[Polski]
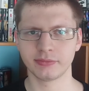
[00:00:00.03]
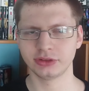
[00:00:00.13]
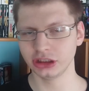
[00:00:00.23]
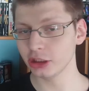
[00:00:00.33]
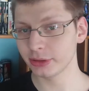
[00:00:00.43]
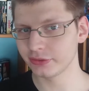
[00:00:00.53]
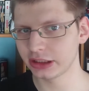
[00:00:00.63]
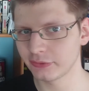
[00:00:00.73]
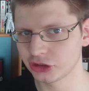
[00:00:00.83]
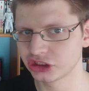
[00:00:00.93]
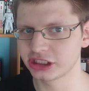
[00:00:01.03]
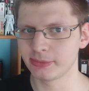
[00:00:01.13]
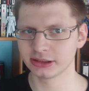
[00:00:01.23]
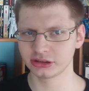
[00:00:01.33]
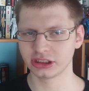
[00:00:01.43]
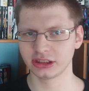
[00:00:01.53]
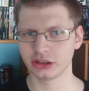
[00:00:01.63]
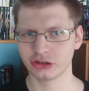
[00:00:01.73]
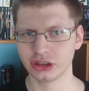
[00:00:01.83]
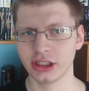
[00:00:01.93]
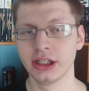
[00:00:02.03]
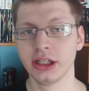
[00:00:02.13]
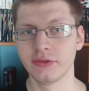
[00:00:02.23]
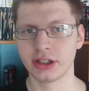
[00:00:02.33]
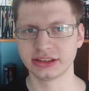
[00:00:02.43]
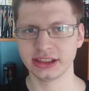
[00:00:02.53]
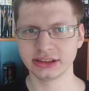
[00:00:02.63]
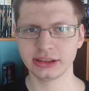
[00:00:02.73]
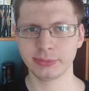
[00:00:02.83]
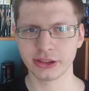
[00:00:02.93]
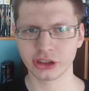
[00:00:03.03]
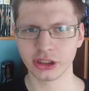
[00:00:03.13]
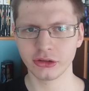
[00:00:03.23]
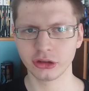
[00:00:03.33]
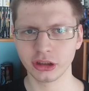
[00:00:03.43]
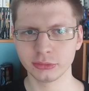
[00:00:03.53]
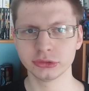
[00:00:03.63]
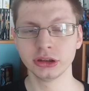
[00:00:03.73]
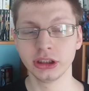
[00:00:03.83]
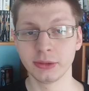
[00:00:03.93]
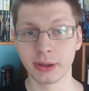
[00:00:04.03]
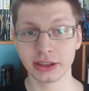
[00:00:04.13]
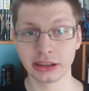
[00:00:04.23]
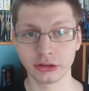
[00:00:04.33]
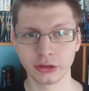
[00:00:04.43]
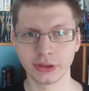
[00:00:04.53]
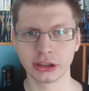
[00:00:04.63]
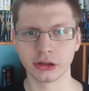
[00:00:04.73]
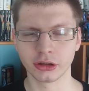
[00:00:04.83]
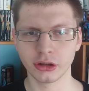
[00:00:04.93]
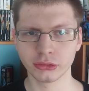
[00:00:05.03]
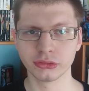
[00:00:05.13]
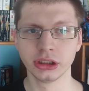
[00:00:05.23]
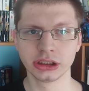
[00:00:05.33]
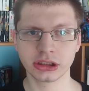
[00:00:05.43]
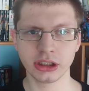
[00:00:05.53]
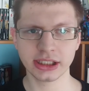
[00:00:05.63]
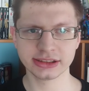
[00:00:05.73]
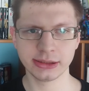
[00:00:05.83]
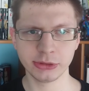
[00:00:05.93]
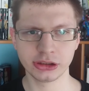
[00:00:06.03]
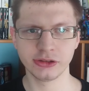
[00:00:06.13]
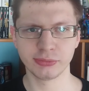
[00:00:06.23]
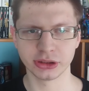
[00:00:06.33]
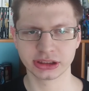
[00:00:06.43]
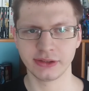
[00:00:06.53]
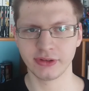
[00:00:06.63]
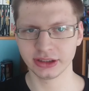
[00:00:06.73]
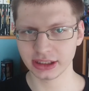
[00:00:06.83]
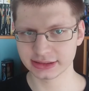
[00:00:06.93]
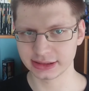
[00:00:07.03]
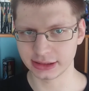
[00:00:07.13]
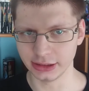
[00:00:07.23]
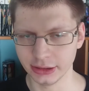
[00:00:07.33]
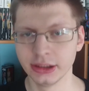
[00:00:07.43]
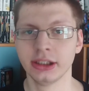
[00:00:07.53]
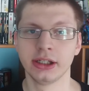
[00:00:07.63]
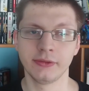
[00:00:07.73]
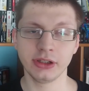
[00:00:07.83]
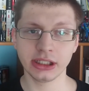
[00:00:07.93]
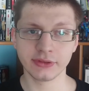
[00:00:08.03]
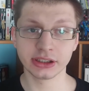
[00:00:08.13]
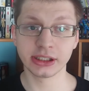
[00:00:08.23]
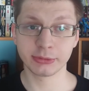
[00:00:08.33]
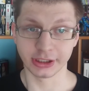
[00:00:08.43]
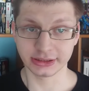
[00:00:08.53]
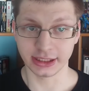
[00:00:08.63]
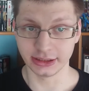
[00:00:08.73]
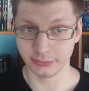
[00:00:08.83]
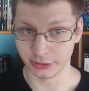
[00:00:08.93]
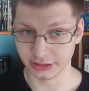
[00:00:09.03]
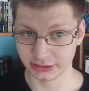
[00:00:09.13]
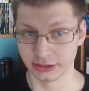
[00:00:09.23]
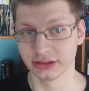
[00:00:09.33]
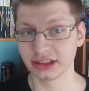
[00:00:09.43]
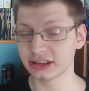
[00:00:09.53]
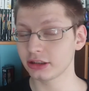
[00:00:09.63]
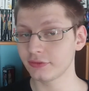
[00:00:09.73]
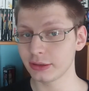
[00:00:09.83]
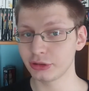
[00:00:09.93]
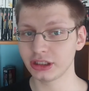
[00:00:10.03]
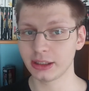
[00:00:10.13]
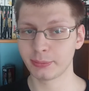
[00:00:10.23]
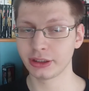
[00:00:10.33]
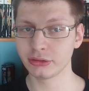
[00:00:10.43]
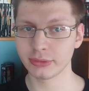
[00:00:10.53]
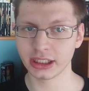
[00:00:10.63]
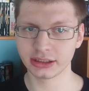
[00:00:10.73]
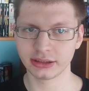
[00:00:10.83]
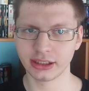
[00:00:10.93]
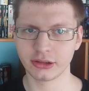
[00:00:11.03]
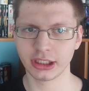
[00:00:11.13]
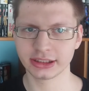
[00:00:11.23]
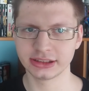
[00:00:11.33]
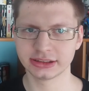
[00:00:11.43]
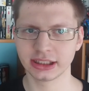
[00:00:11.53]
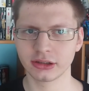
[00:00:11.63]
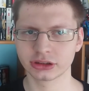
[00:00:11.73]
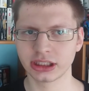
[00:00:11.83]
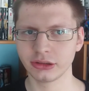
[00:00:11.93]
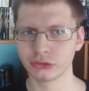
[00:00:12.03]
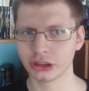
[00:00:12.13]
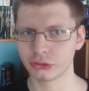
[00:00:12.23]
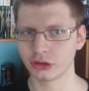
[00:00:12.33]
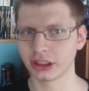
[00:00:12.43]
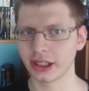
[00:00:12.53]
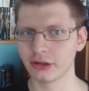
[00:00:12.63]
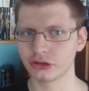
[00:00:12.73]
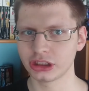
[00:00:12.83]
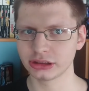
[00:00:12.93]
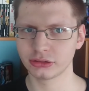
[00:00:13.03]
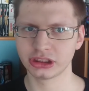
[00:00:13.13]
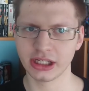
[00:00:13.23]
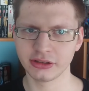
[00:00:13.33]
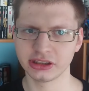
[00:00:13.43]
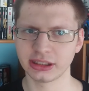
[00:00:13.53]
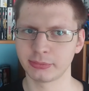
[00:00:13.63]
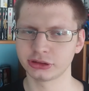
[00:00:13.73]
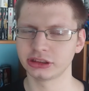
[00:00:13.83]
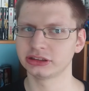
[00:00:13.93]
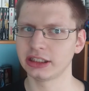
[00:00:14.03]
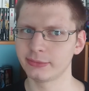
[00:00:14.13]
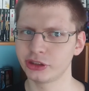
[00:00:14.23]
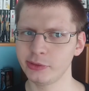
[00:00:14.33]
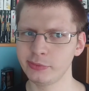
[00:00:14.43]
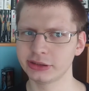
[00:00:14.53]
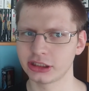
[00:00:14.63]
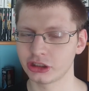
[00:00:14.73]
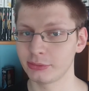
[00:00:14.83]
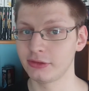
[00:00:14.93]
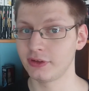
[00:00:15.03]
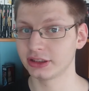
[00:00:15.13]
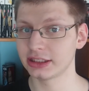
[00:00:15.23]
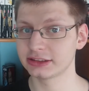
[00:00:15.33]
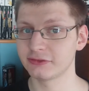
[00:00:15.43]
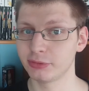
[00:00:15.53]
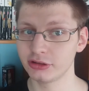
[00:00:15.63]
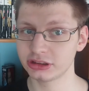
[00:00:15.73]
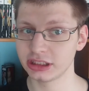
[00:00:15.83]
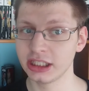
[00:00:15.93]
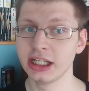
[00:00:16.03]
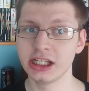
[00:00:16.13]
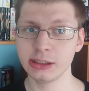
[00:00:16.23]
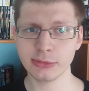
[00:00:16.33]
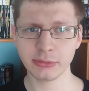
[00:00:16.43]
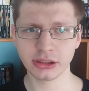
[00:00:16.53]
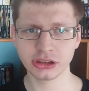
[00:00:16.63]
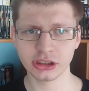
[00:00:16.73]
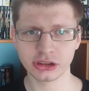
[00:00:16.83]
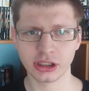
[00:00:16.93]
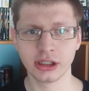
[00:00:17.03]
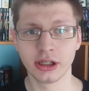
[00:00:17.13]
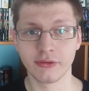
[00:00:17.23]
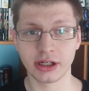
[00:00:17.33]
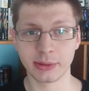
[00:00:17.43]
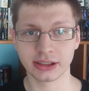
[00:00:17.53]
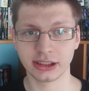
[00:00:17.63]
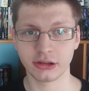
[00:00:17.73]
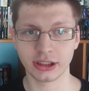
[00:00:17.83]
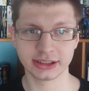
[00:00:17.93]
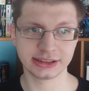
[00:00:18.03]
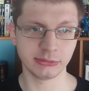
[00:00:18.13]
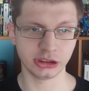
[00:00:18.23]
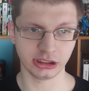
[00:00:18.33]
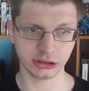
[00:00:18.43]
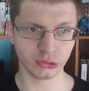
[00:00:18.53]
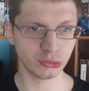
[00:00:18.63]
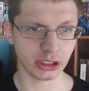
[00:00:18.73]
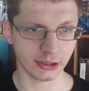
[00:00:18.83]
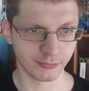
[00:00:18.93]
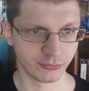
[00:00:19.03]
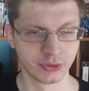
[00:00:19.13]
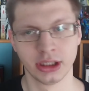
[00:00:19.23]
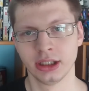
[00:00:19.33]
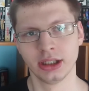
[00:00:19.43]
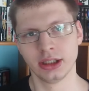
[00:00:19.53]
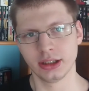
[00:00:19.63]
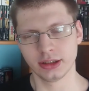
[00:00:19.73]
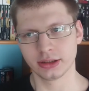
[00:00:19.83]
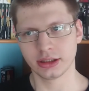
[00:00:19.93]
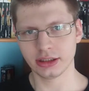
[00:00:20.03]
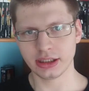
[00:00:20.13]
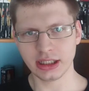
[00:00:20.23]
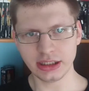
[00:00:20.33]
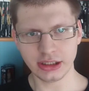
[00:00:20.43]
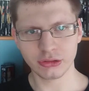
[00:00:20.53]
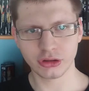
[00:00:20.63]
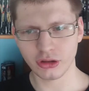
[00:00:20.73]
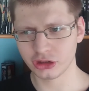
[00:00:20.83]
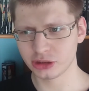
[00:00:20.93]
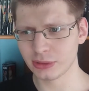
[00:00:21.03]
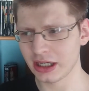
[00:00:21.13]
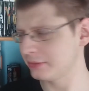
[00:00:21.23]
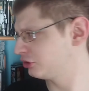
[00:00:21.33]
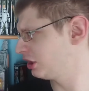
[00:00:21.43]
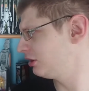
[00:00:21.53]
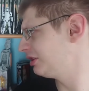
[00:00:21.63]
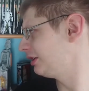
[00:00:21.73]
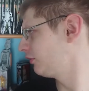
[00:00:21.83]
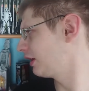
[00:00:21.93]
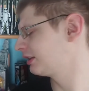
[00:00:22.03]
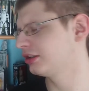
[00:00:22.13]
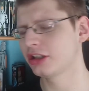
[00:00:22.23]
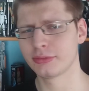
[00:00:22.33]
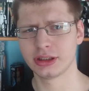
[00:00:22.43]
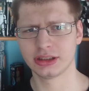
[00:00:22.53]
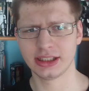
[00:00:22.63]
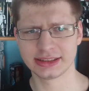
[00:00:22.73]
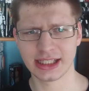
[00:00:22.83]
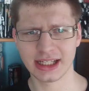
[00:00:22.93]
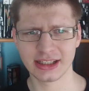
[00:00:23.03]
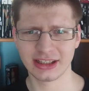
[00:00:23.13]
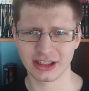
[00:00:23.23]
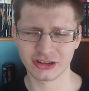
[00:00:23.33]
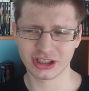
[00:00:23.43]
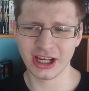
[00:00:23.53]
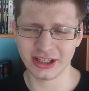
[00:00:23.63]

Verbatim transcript: Dzień dobry, witam Was wszystkich bardzo serdecznie w recenzji pierwszego tomu Pana Lodowego Ogrodu z kolekcji Mistrzów Polskiej Fantastyki wydawanej przez Edipress. Zdecydowałem się na prenumeraty tej kolekcji z tego względu, że już od jakiegoś czasu chciałem się zapoznać z najlepszymi pisarzami fantazy w Polsce i mam nadzieję, że w ramach tej kolekcji mi się to uda. Generalnie już otrzymałem trzeci i czwarty tom e, tej sagi, także